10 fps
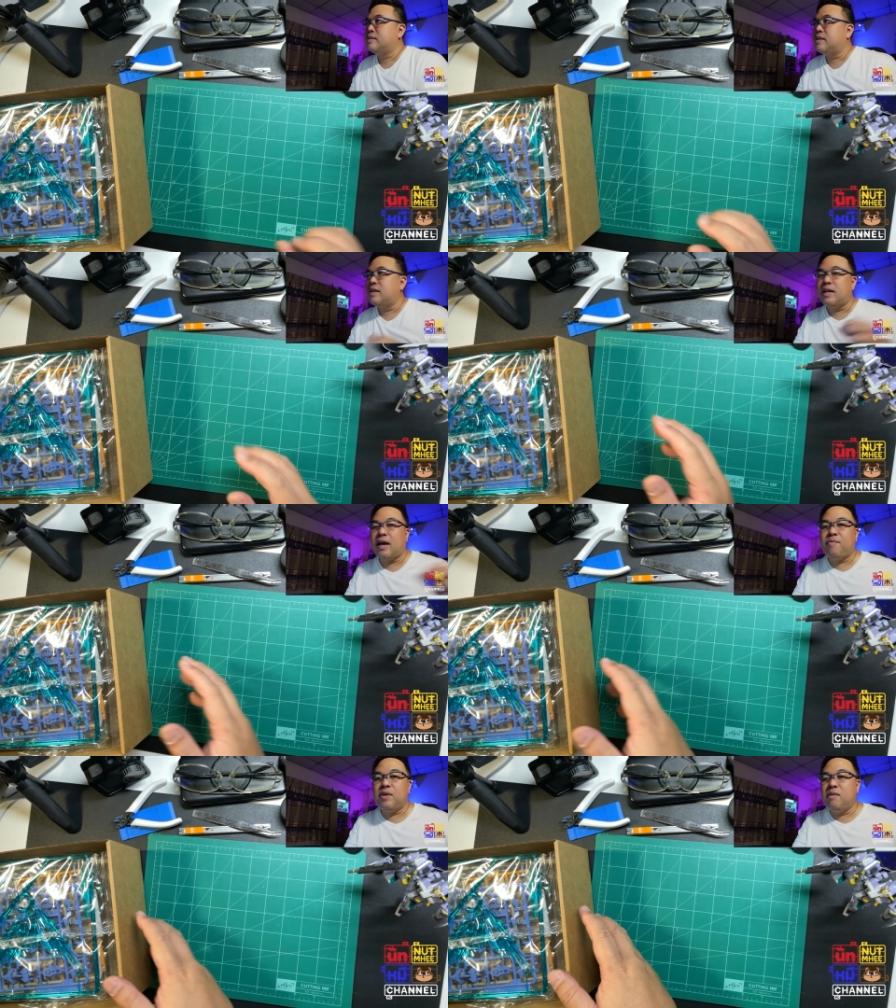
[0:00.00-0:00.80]
ครับ
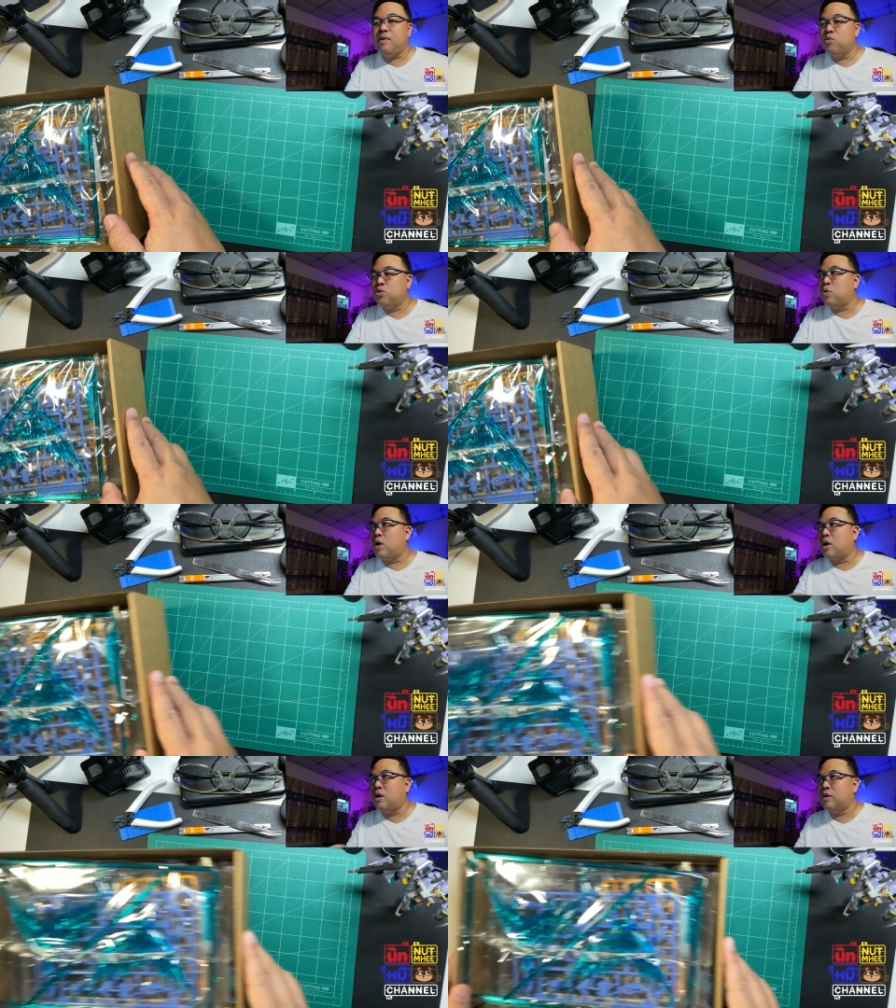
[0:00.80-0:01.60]
ทีนี้มาดูตัวข
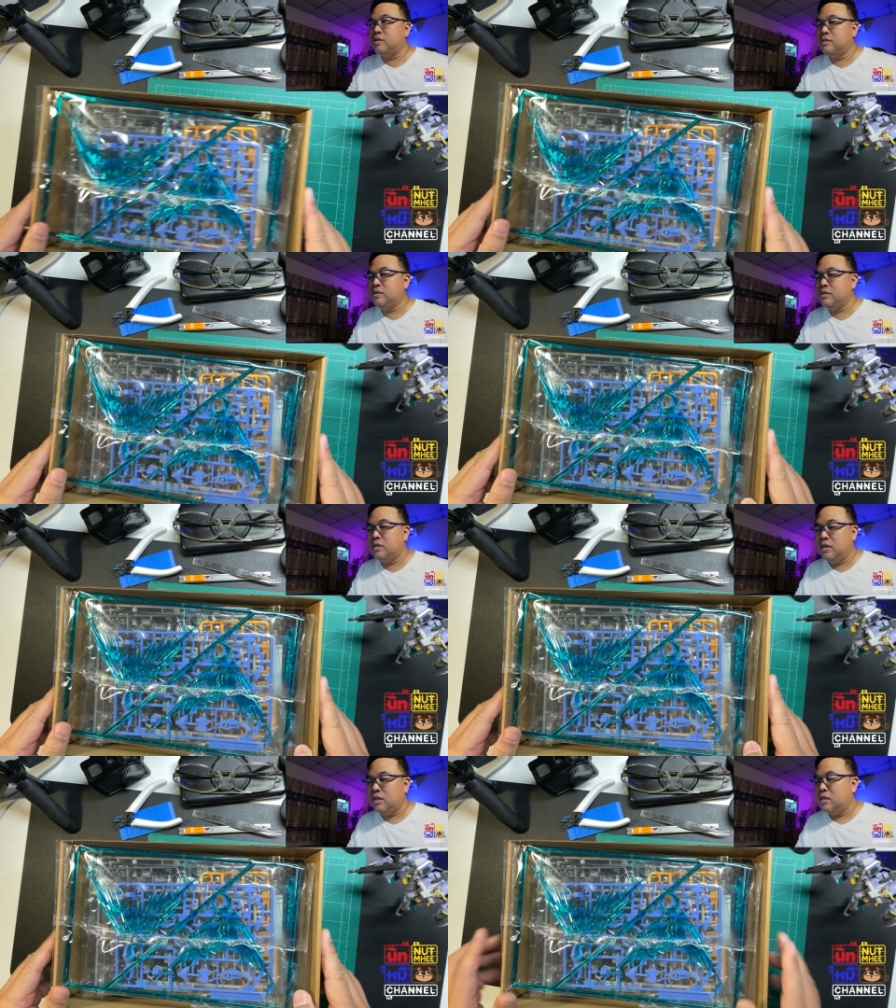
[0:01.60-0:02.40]
อง
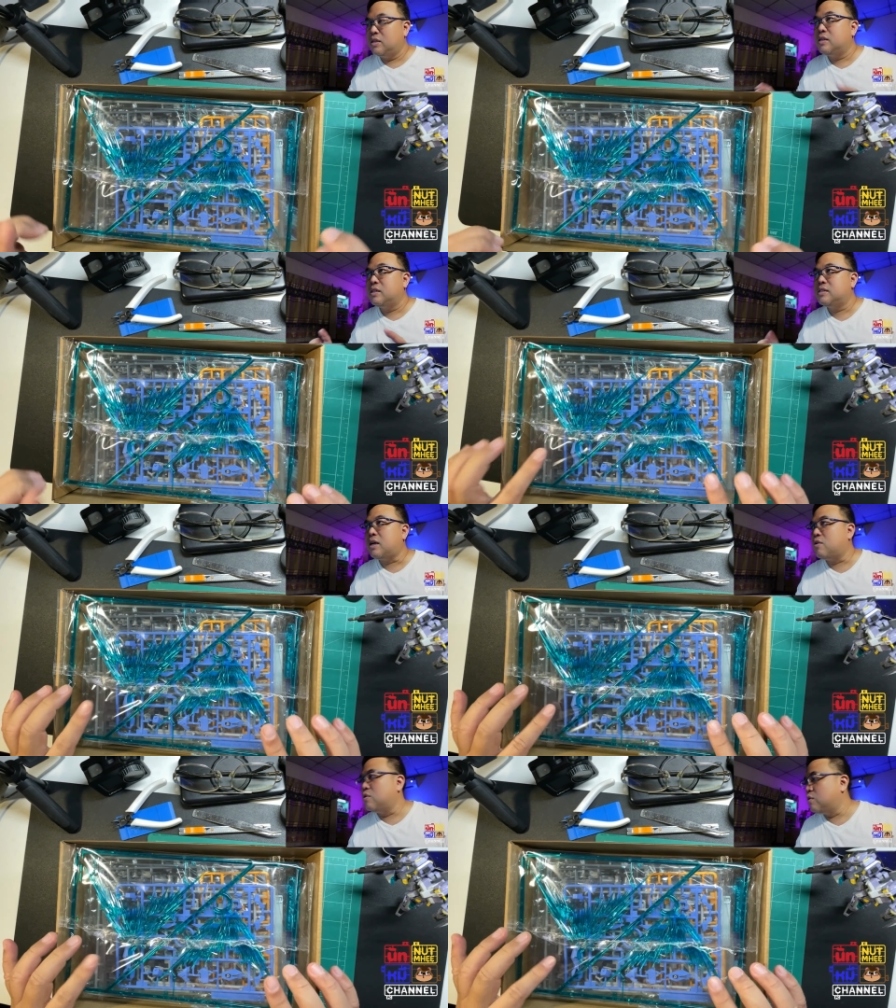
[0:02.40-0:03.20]
เจ้า
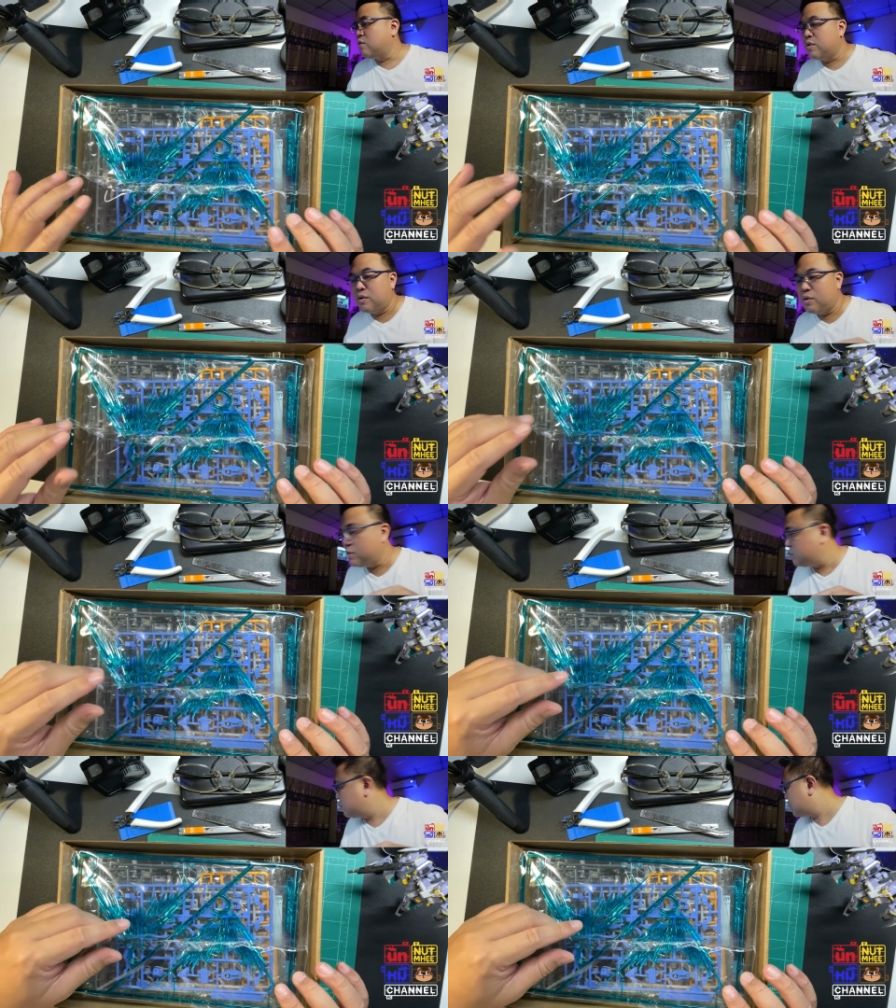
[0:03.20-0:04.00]

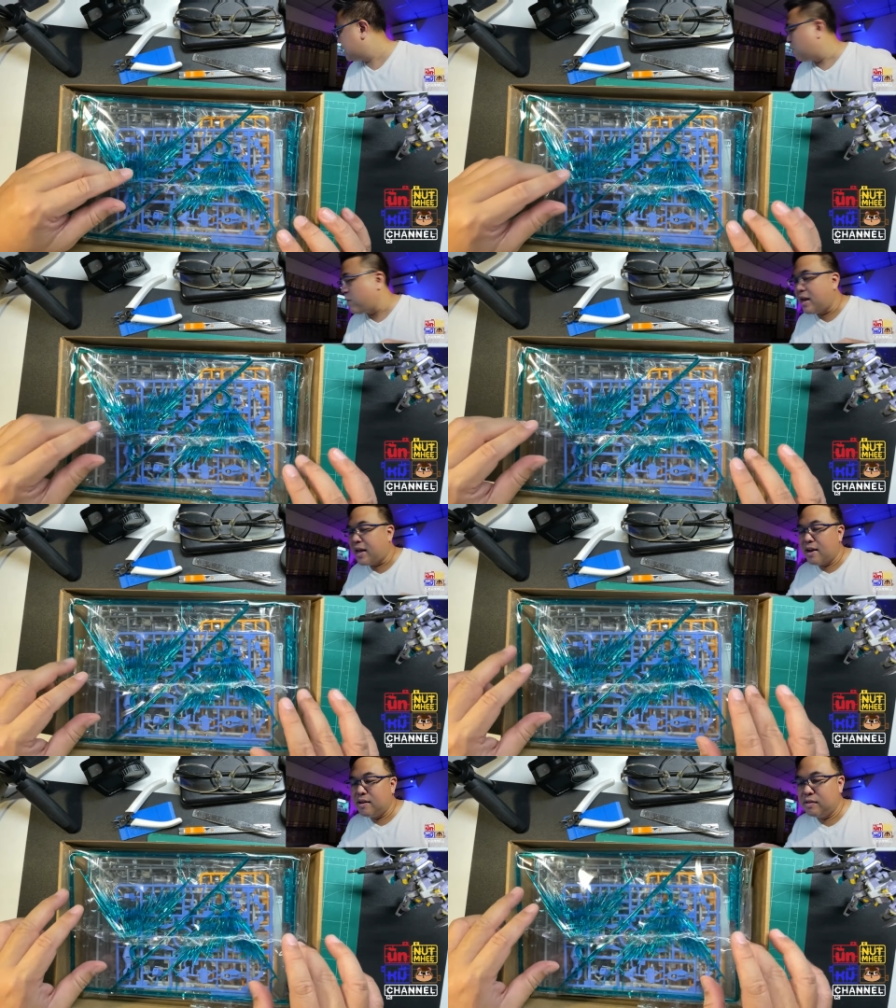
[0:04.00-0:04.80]
กาเวียนกัน
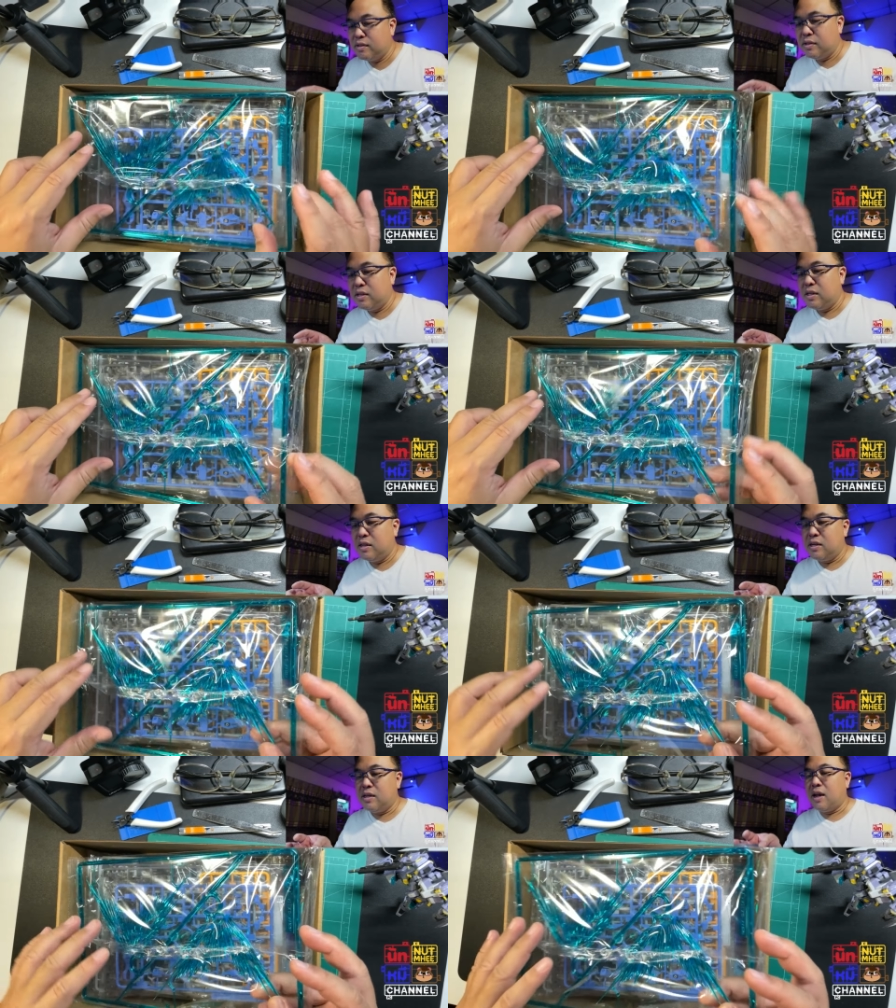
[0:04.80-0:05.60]

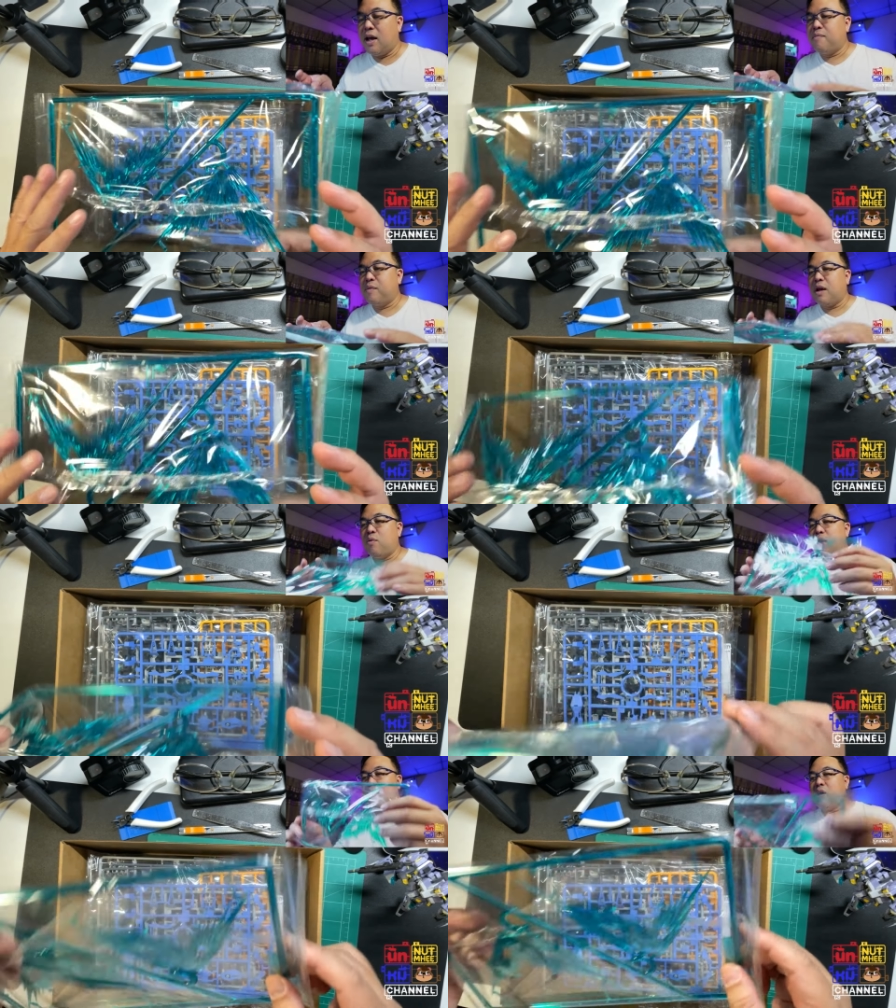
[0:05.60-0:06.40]
นะครับกาเวียน
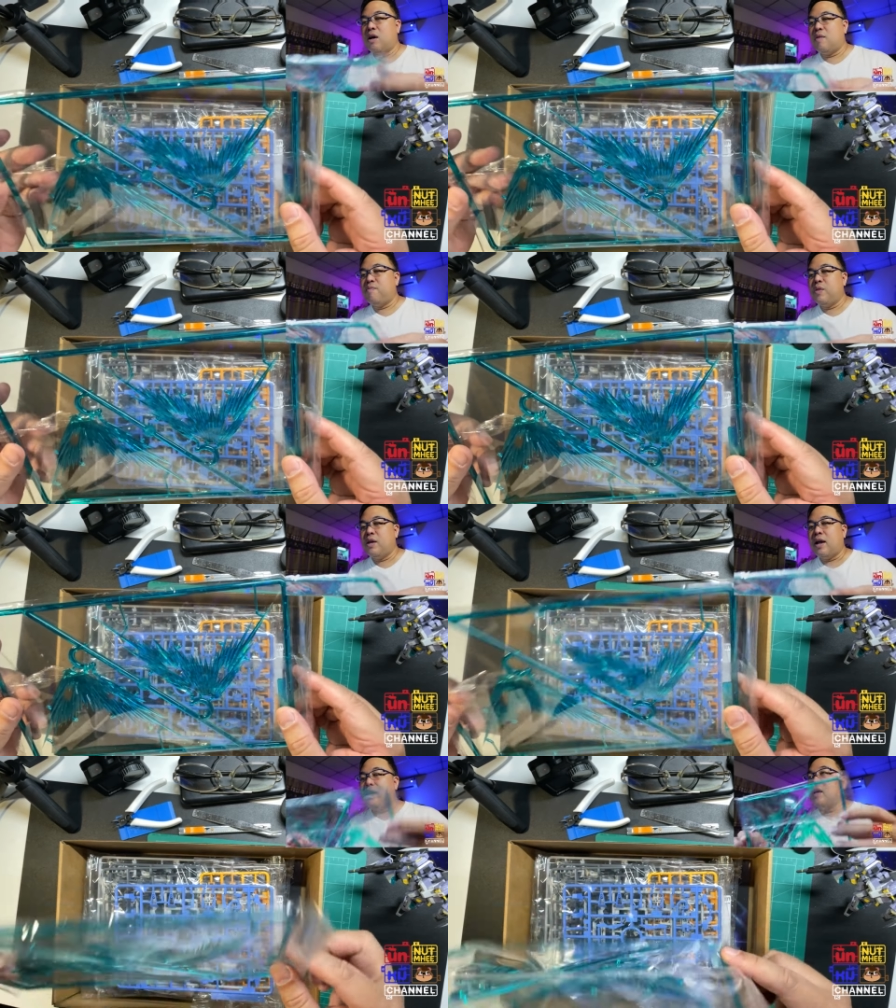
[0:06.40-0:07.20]
ก็อั
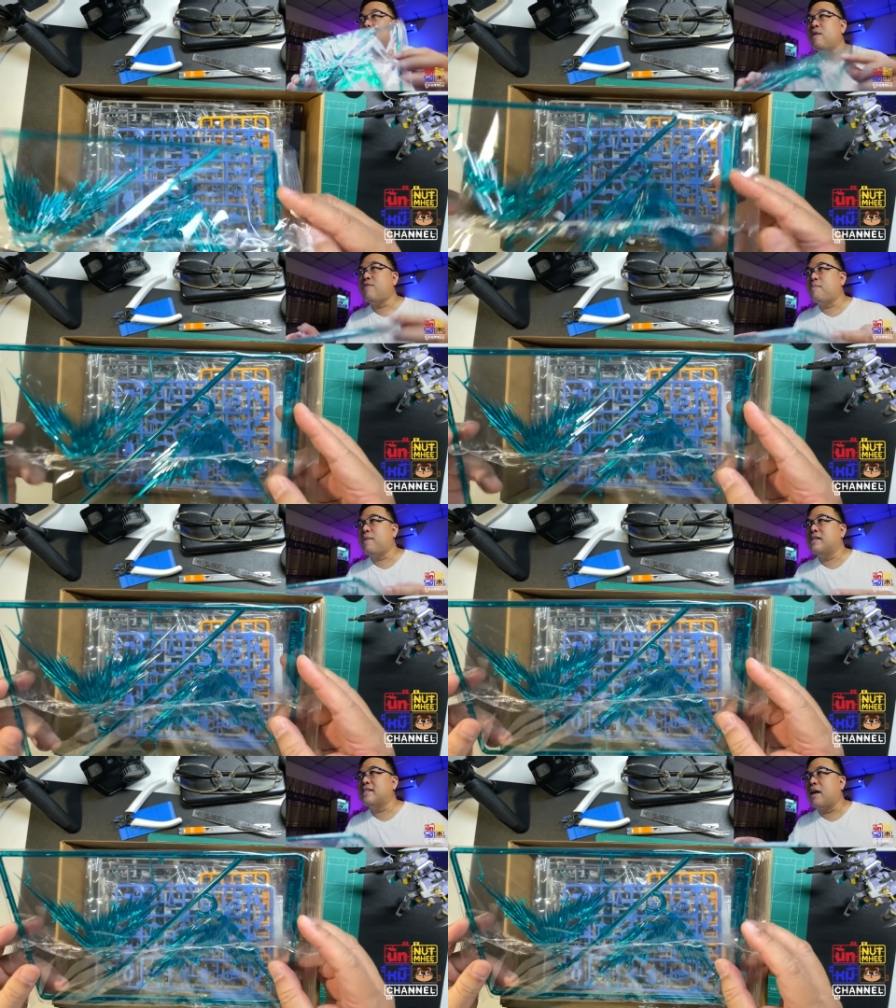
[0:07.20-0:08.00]
นนี้จะมีเอฟเฟกต์ปีก
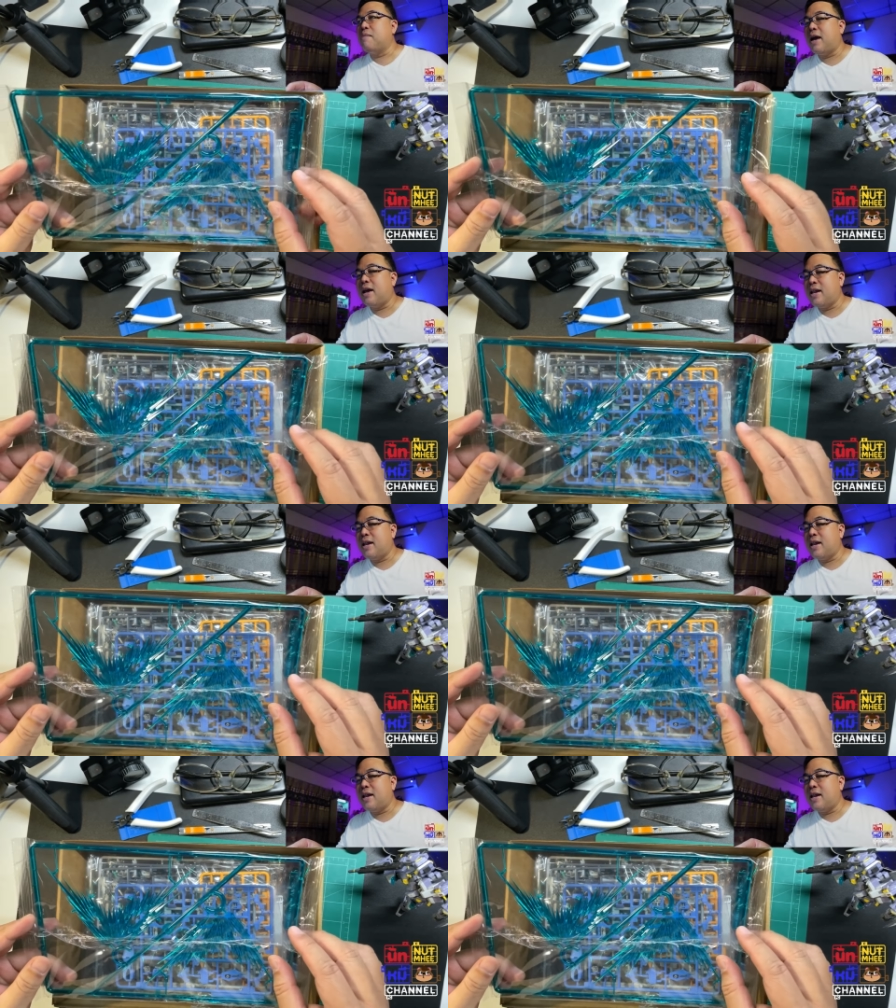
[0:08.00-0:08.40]
ใสมาให้นะ